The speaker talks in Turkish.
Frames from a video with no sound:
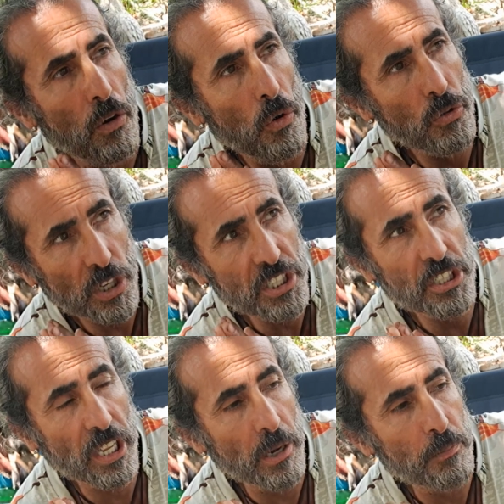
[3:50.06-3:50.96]
Onunla
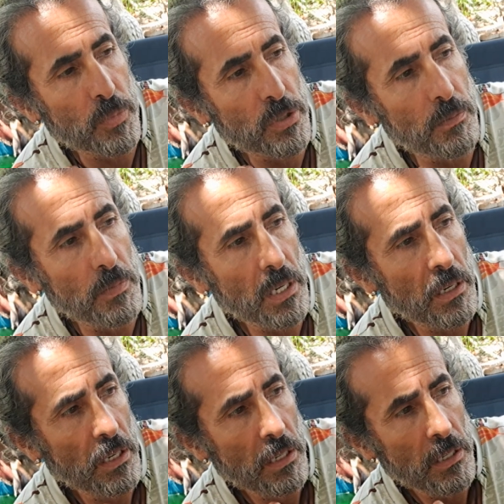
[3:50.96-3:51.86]
iş de yapmıştım ben.
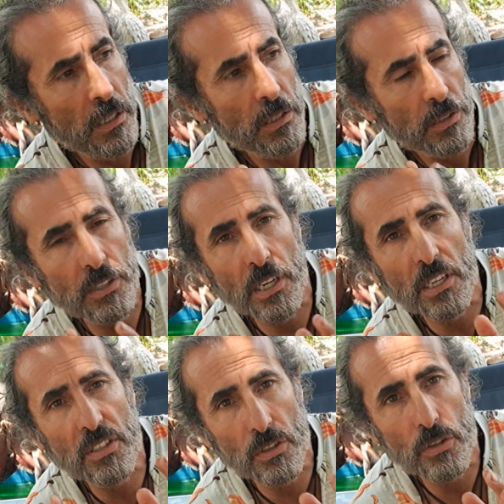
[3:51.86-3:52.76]
Size
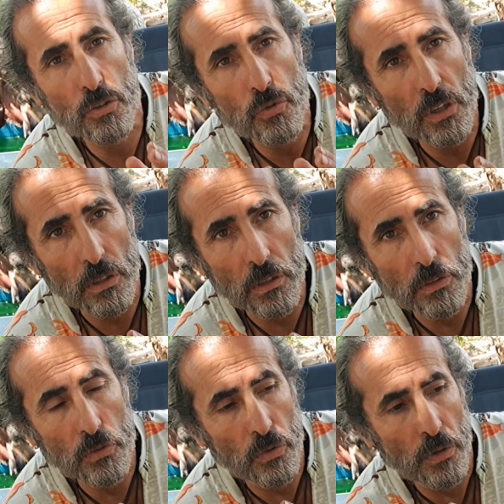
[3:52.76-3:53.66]
kısaca şu
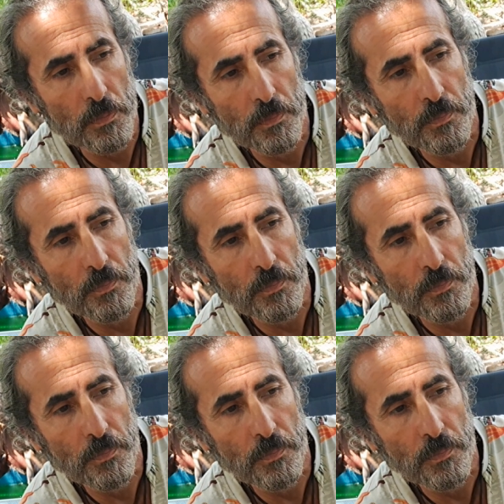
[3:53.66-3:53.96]
kadarını söyleyeyim.